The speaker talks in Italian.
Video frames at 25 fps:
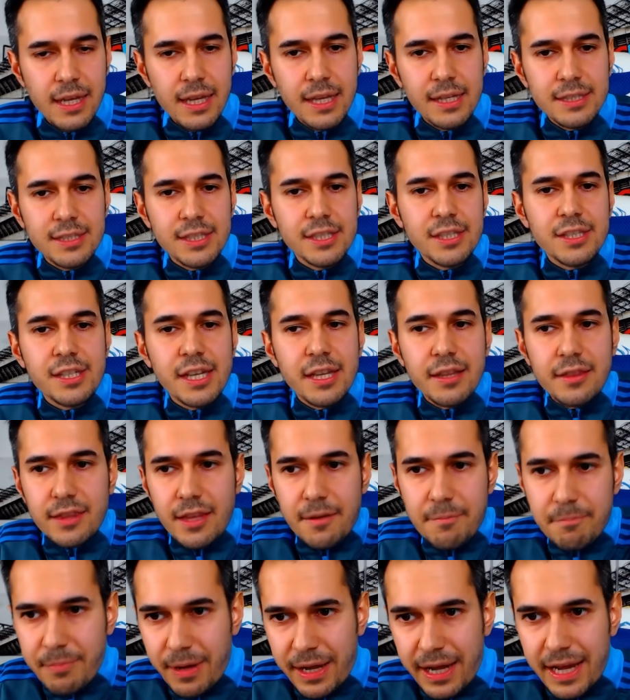si sente
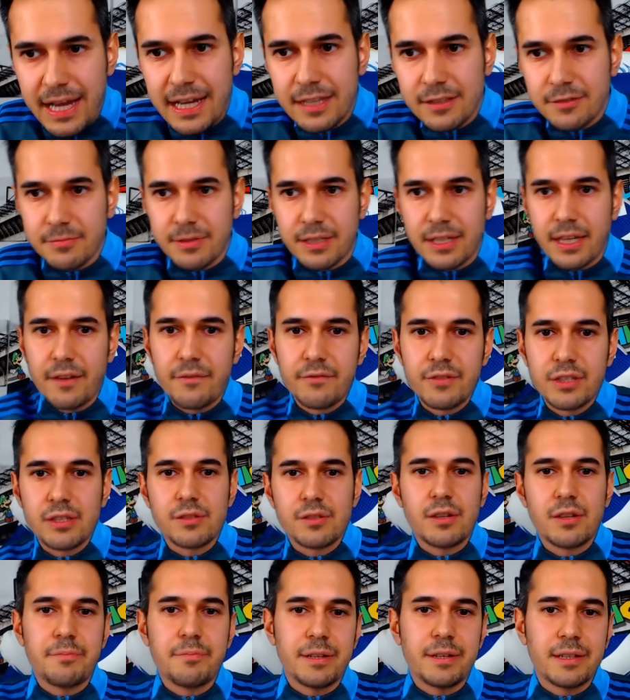appagato perché ha visto
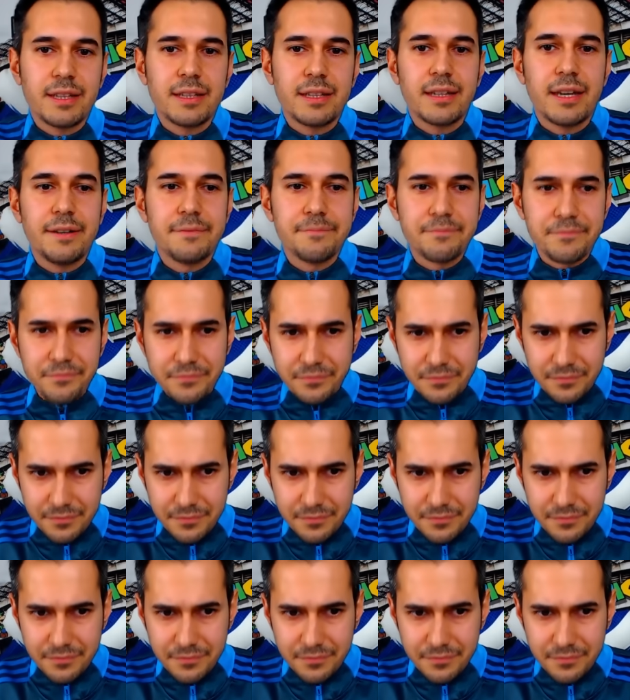una partita